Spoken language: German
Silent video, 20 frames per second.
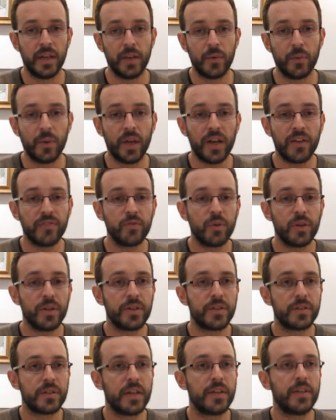we have to
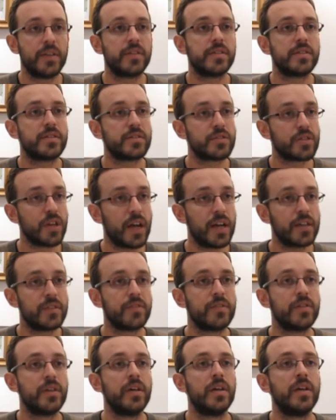understand that start.